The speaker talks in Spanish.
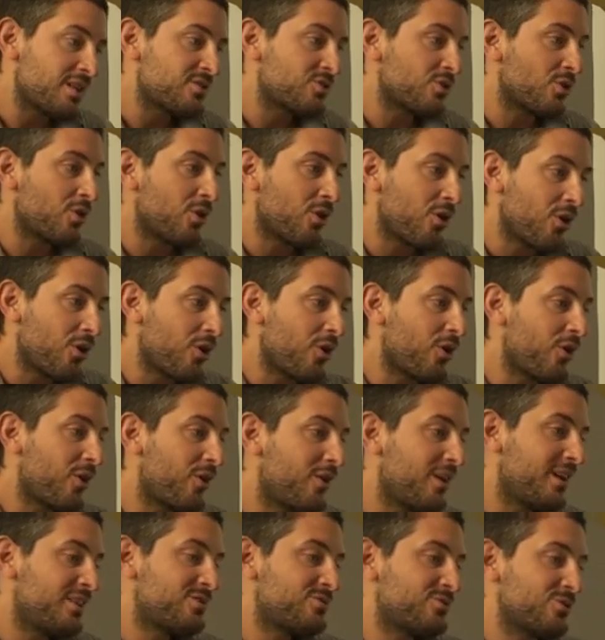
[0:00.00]

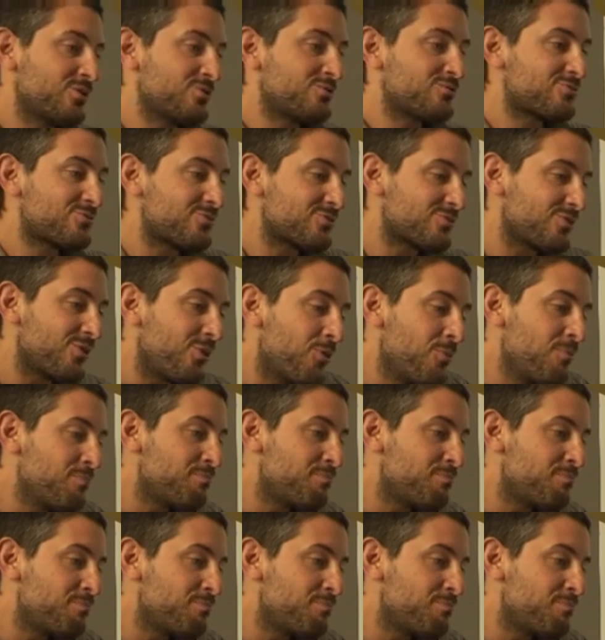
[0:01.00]
Eso, eso es